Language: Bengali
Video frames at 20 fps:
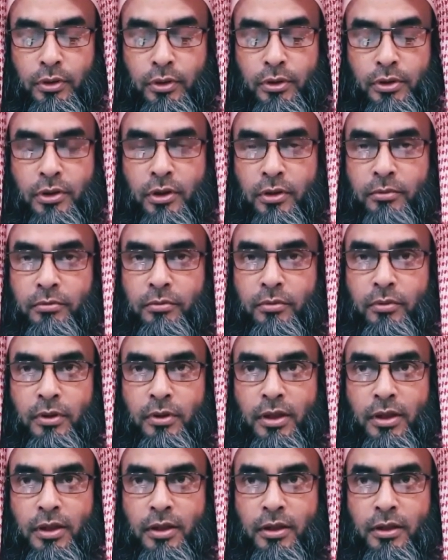
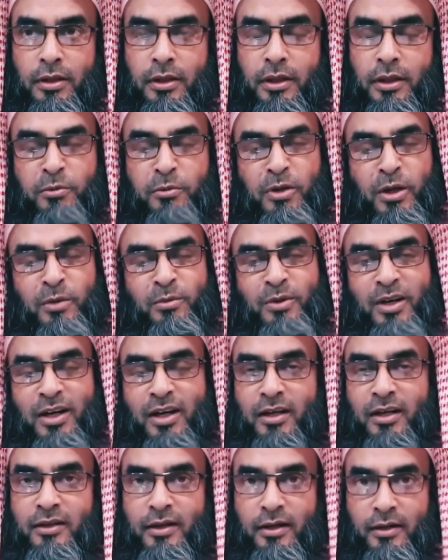সবগুলির এমাম
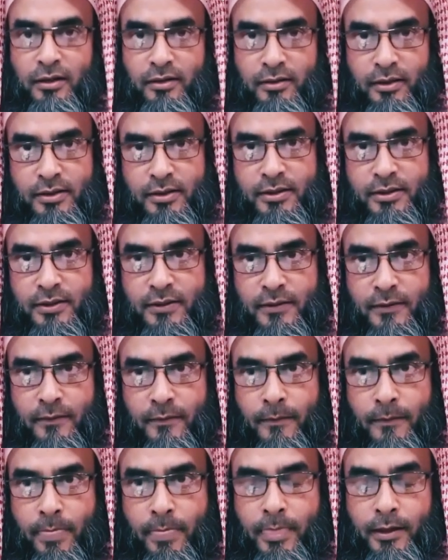আলাদা আলাদা আছে
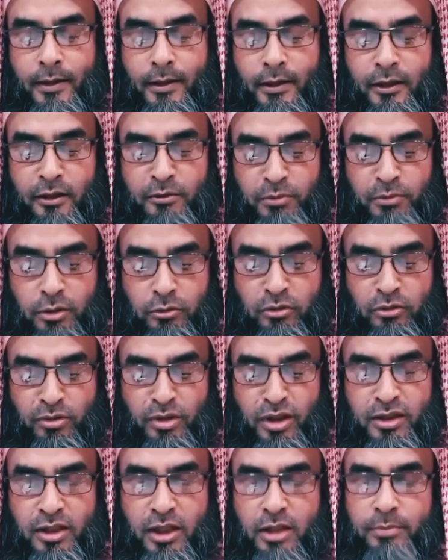একমাত্র
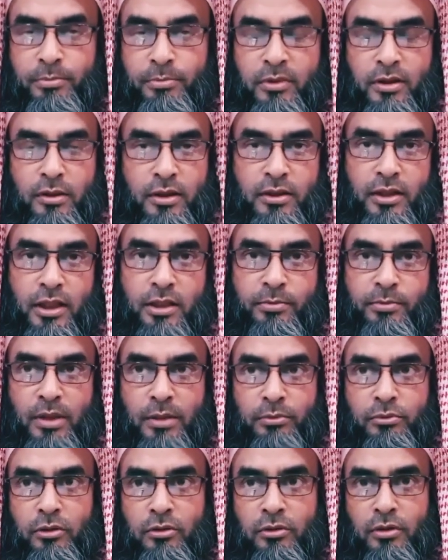নাজার
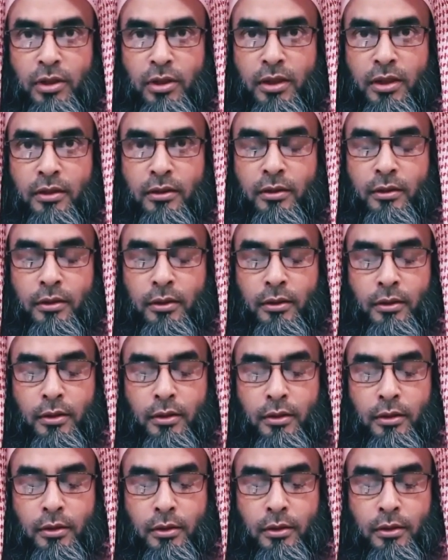নাজাতপ্রাপ্ত দলের
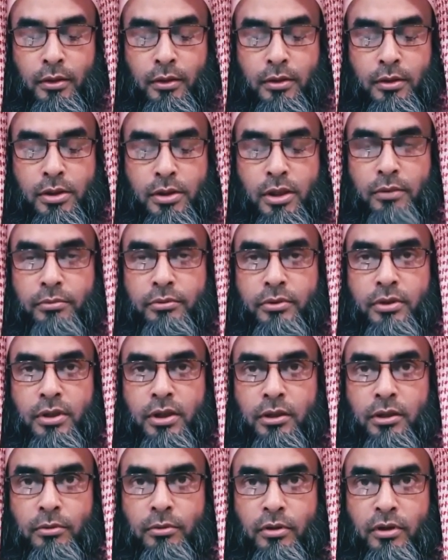সবচেয়ে
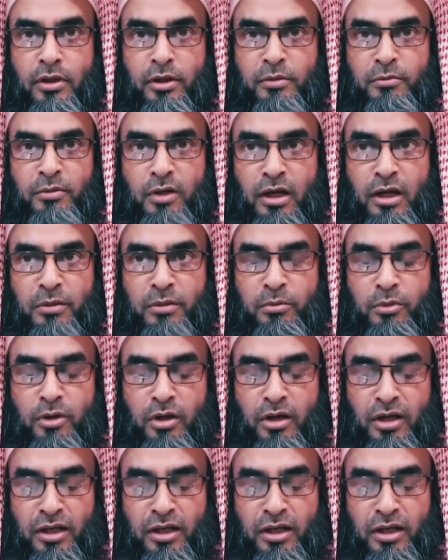বড় এমাম মহান